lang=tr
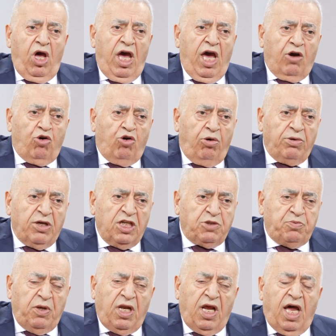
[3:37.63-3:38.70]
Ekonomik
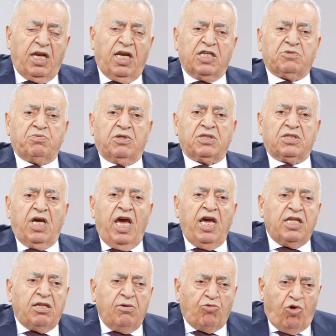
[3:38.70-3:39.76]
İşbirliği Anlaşması,
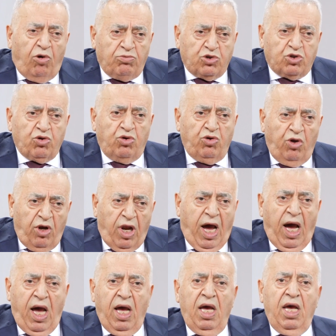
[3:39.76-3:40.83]
Eğitim
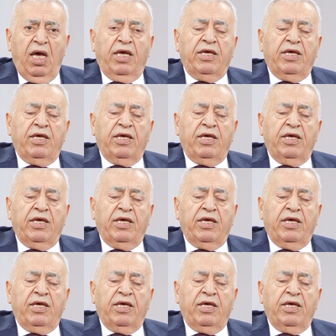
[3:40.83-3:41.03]
Komisyonu'yla